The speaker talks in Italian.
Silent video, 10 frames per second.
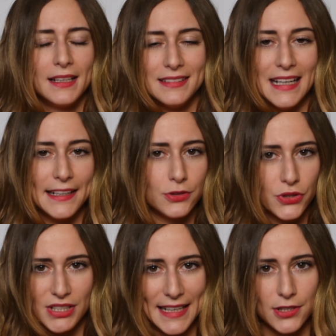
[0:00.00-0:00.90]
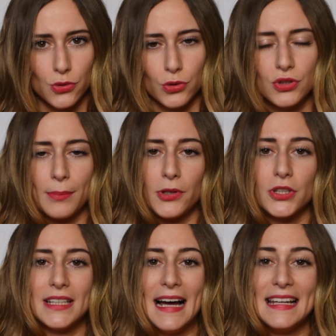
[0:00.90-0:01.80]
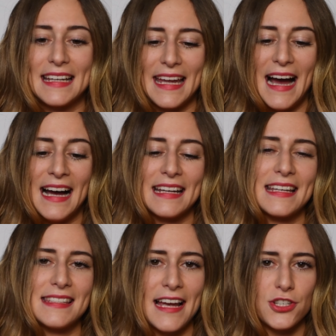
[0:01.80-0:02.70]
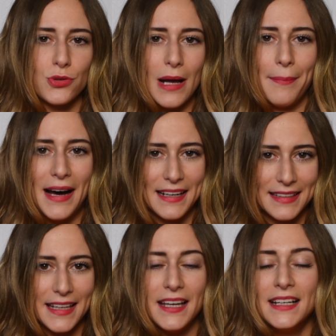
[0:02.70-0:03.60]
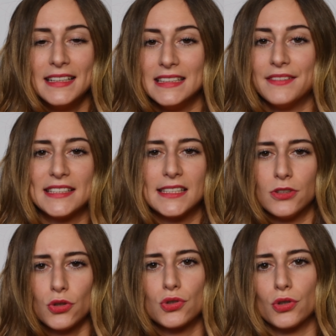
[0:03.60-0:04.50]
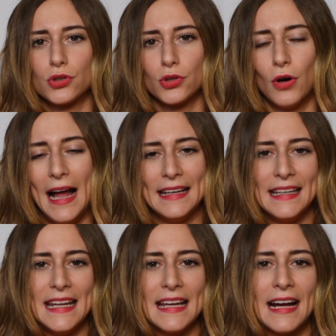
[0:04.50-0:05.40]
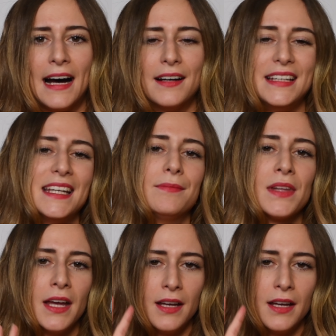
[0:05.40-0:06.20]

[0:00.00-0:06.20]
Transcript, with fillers: da indossare sotto in modo tale che anche se esce una parte di vestito sotto è nera e